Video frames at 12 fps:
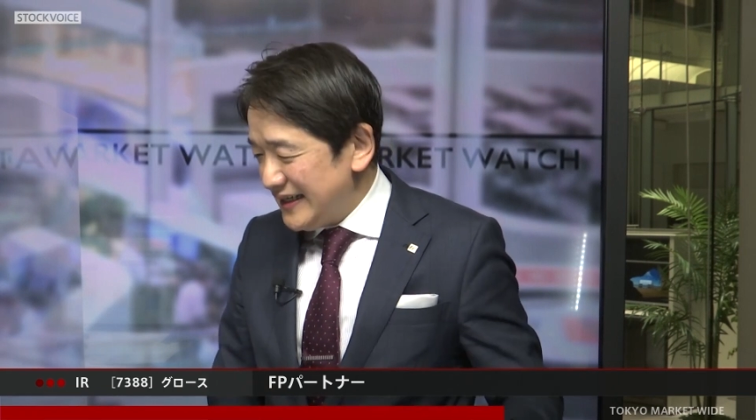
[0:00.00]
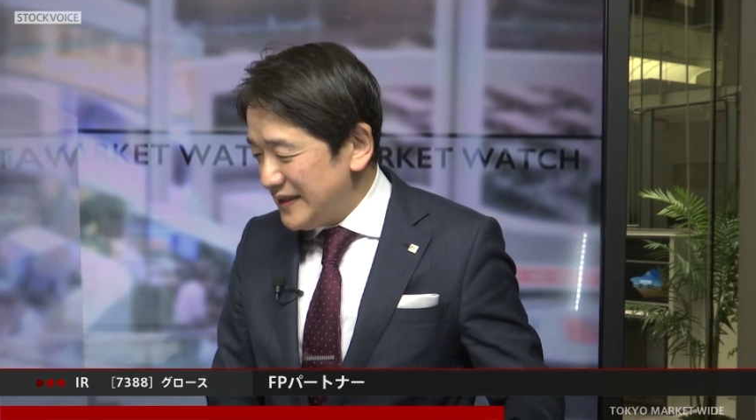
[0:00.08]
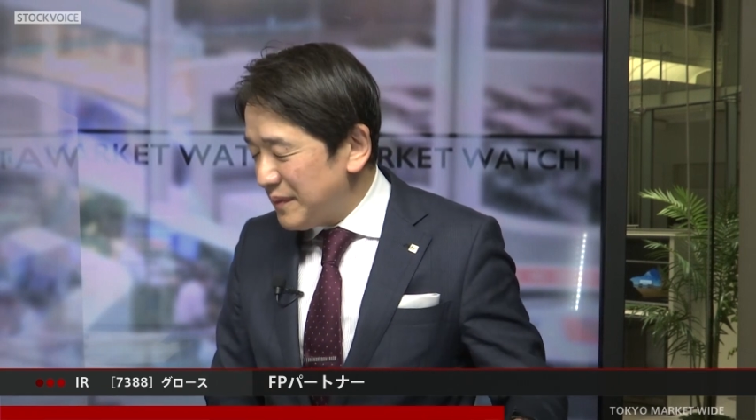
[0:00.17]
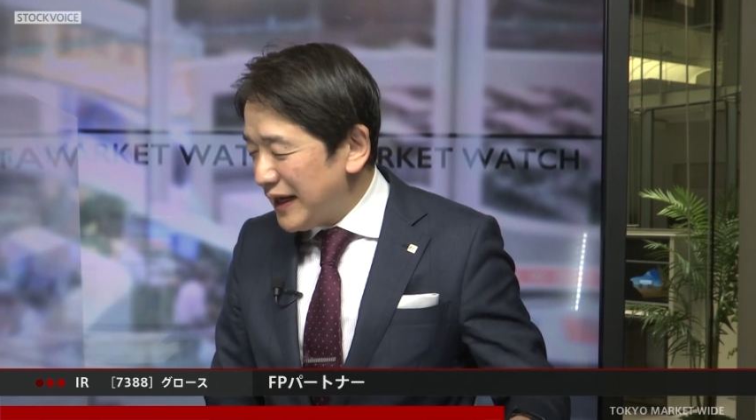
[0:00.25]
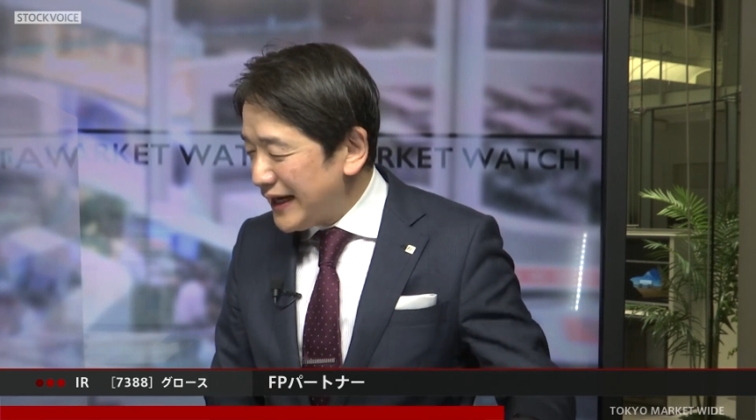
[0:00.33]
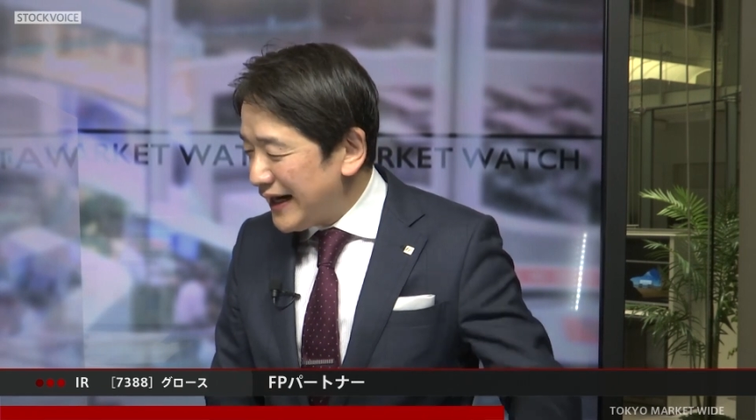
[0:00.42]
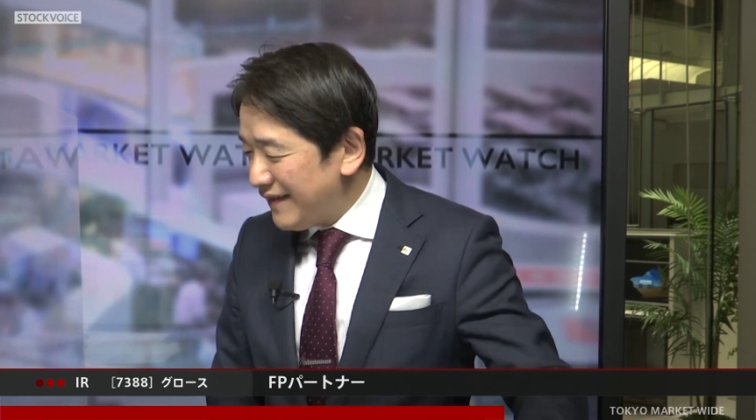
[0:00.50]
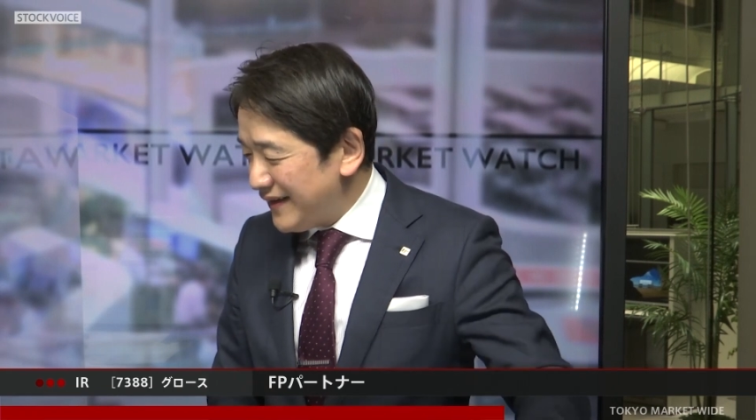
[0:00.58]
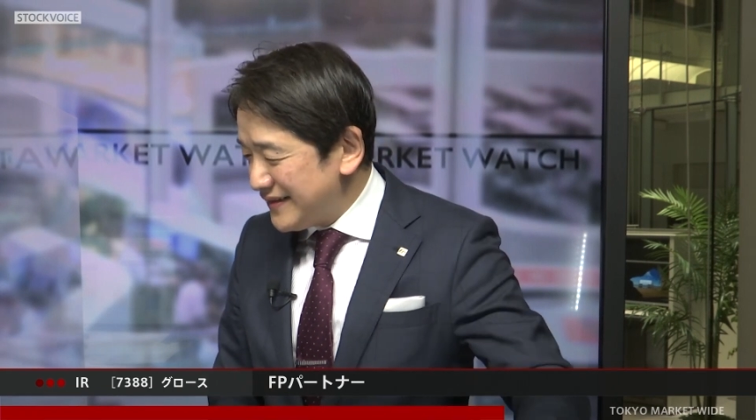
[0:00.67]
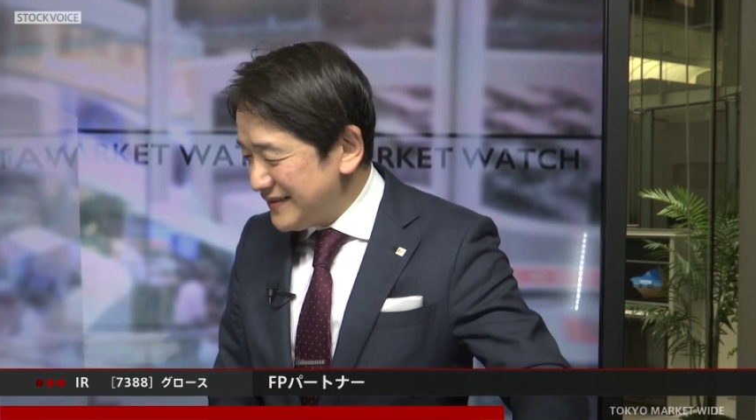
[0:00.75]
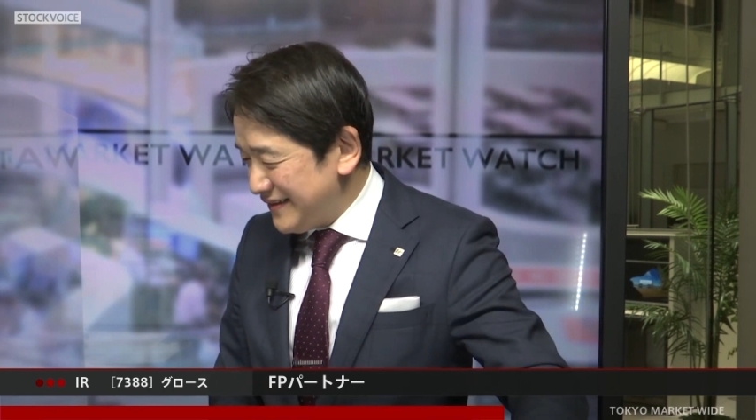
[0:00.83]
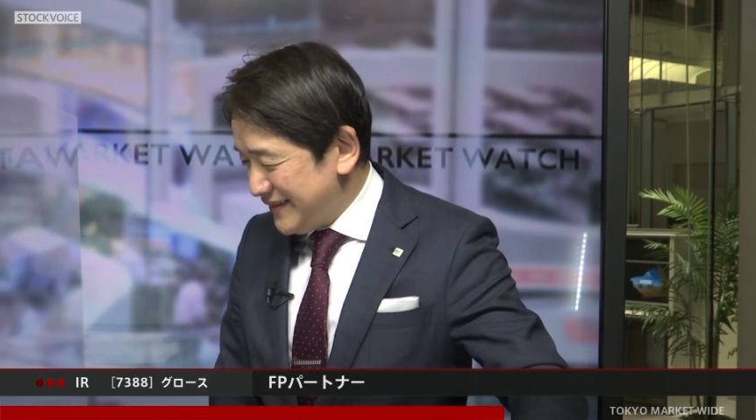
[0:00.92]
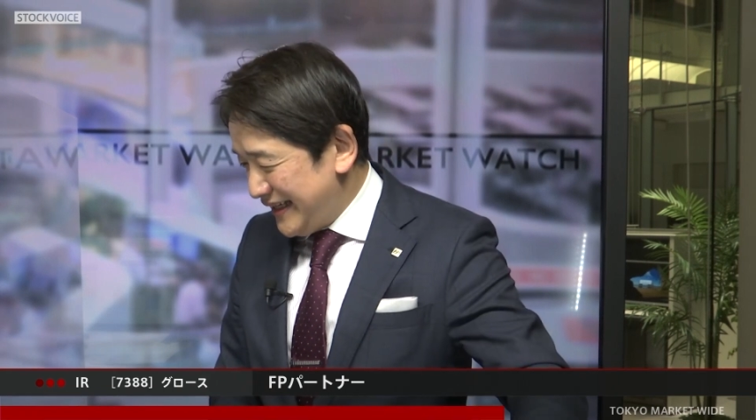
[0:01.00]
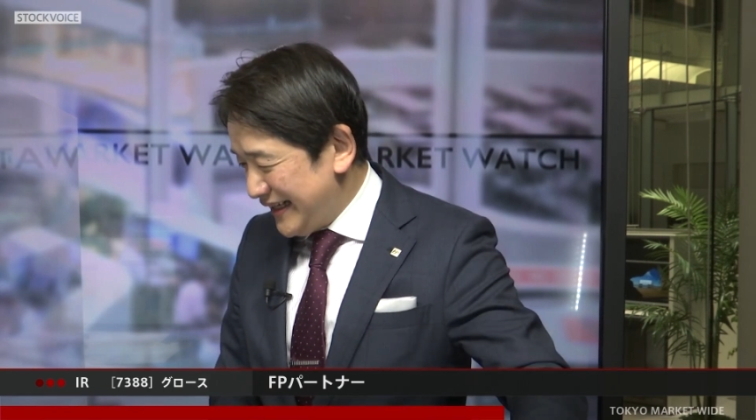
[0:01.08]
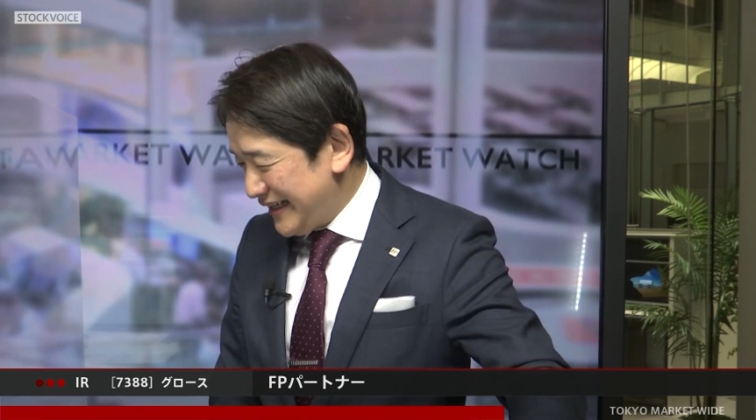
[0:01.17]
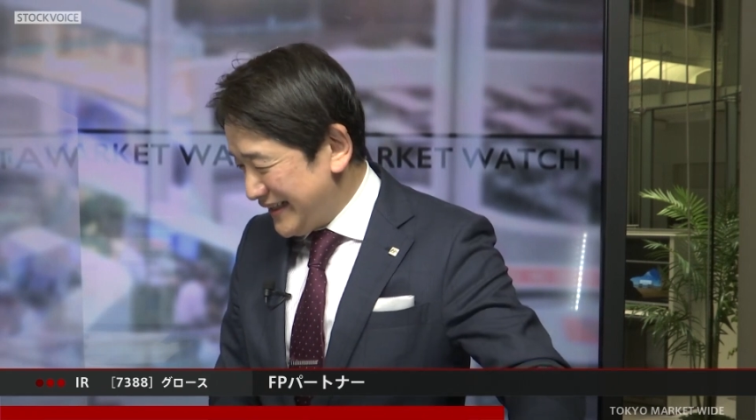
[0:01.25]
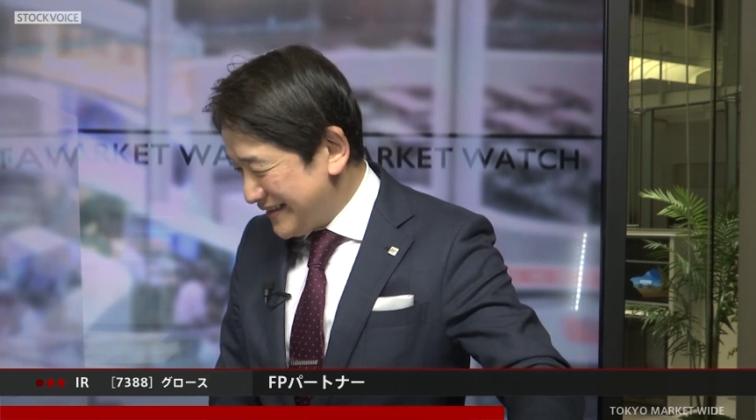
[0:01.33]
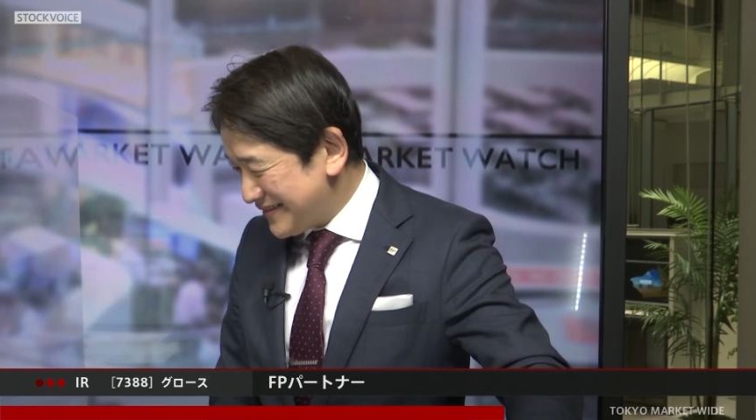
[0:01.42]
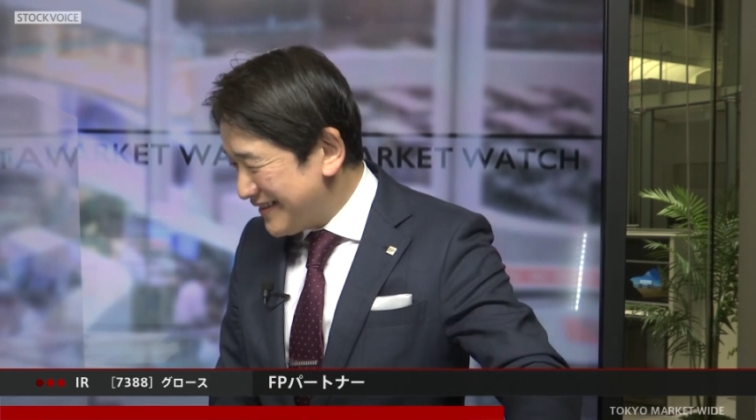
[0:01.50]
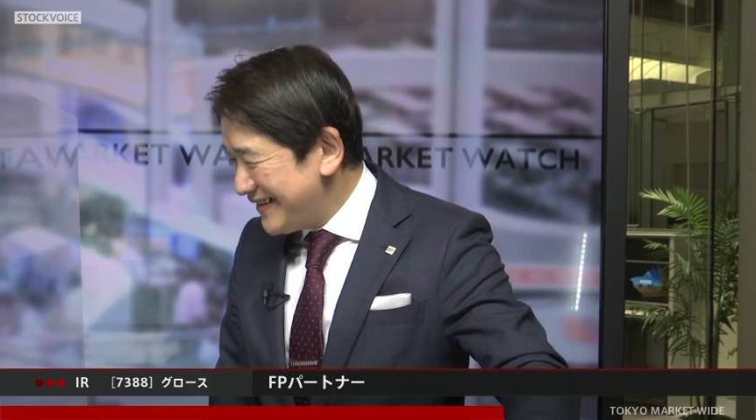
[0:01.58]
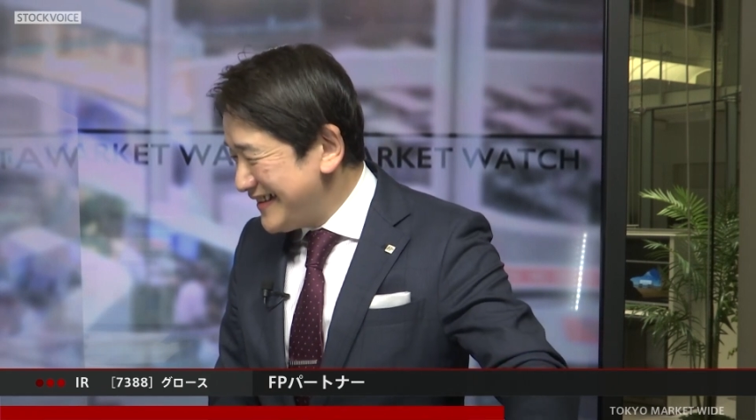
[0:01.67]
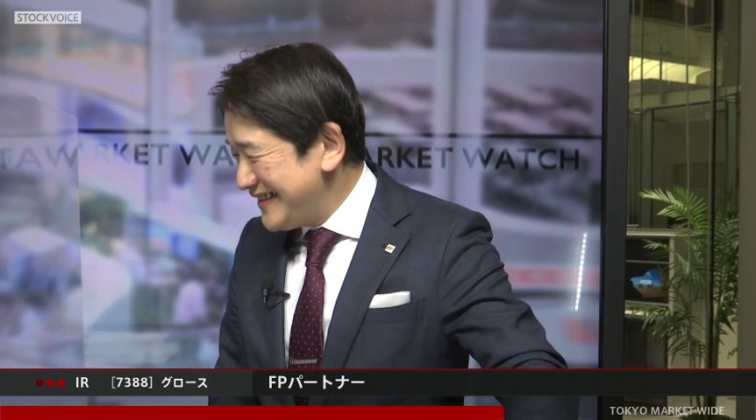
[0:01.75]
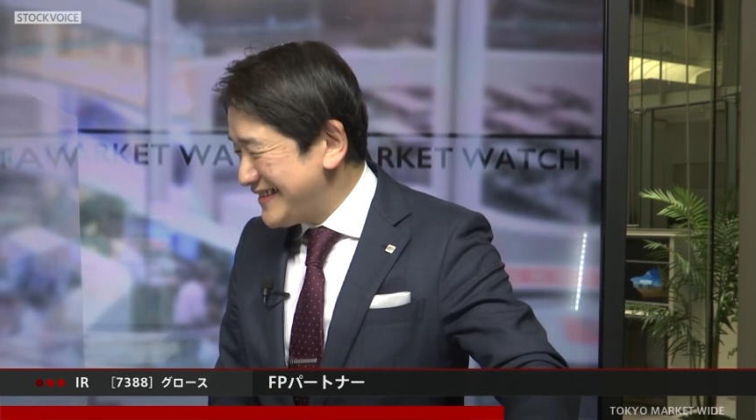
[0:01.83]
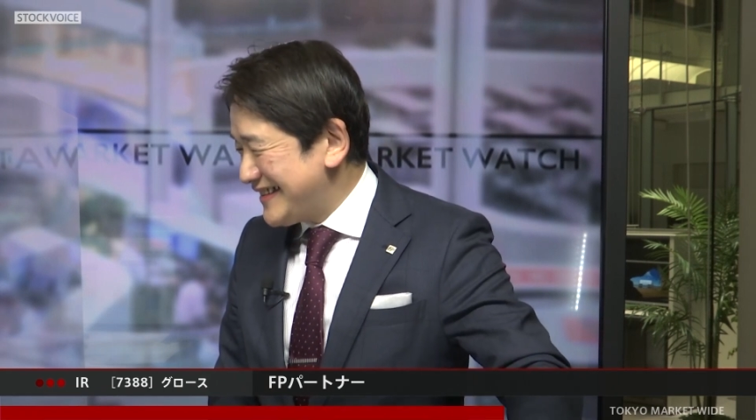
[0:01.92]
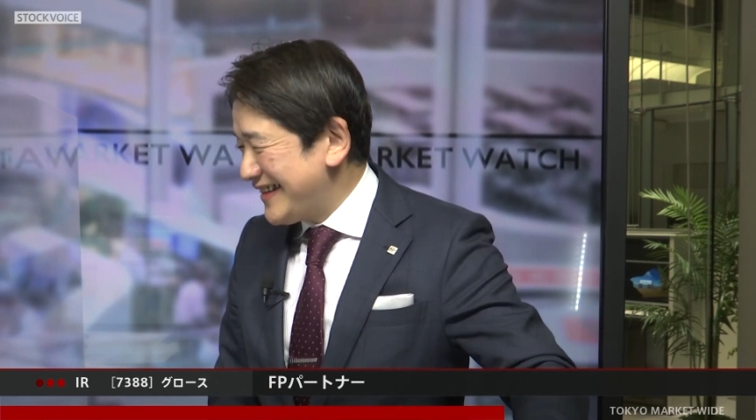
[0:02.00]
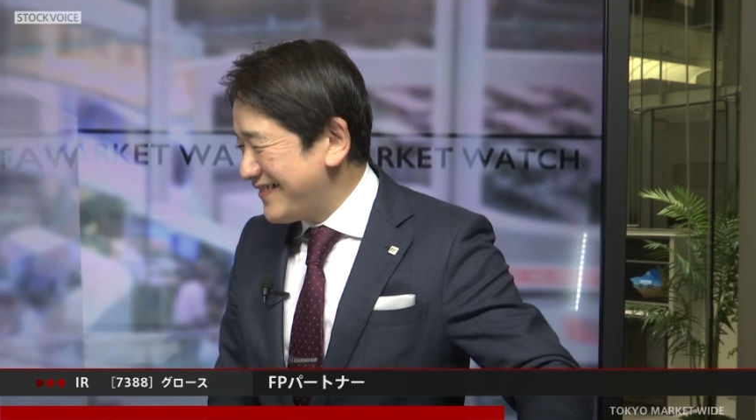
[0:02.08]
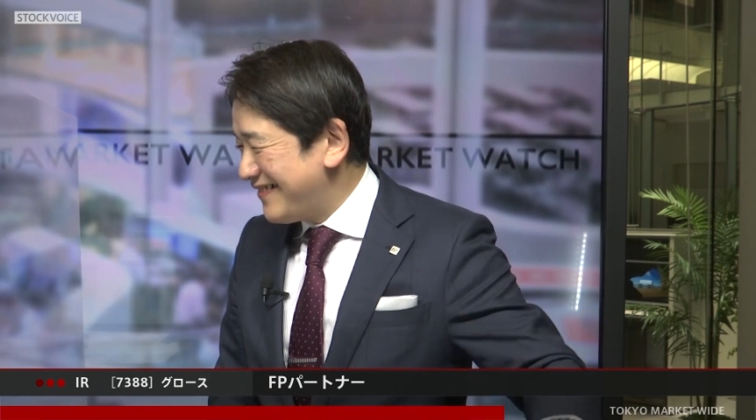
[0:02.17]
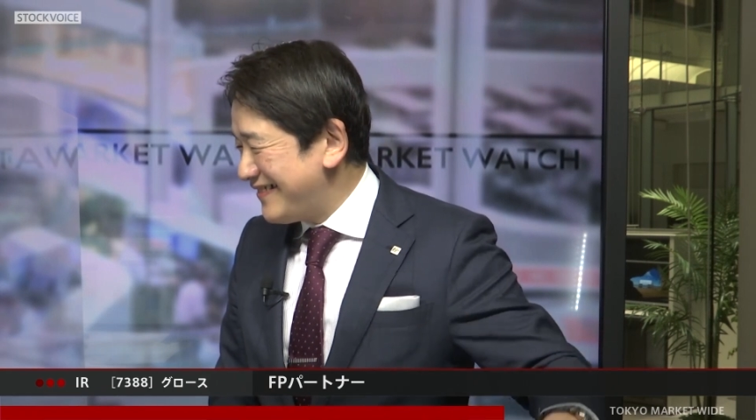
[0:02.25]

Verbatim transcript: 生まれ変わるんではないかなといったとこ